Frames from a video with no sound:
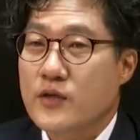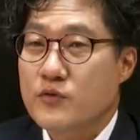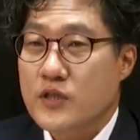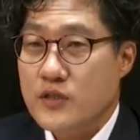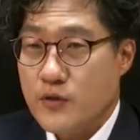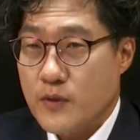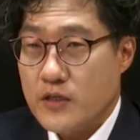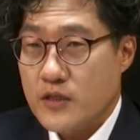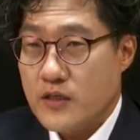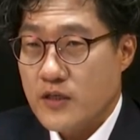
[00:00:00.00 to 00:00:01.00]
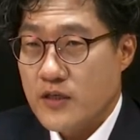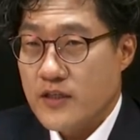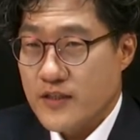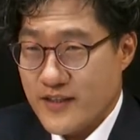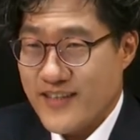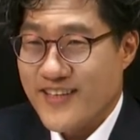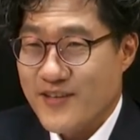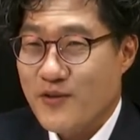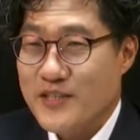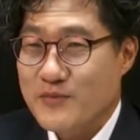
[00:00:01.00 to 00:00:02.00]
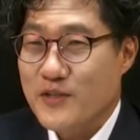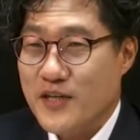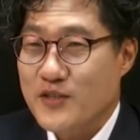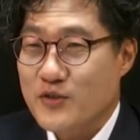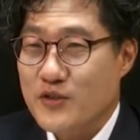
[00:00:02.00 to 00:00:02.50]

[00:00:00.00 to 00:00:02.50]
여러분들이 더 많이 관심을 가져주시고